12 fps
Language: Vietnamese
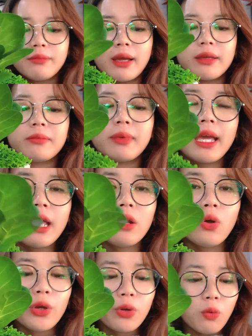mạnh mẽ
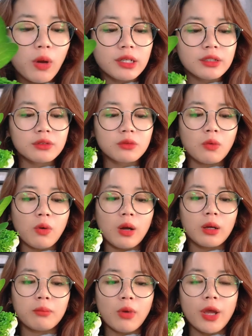lôi cuốn
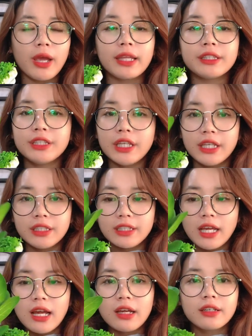của mọi ánh nhìn
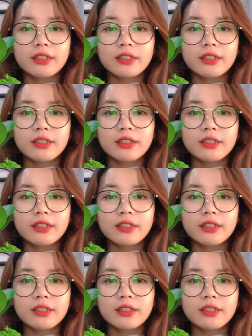nhá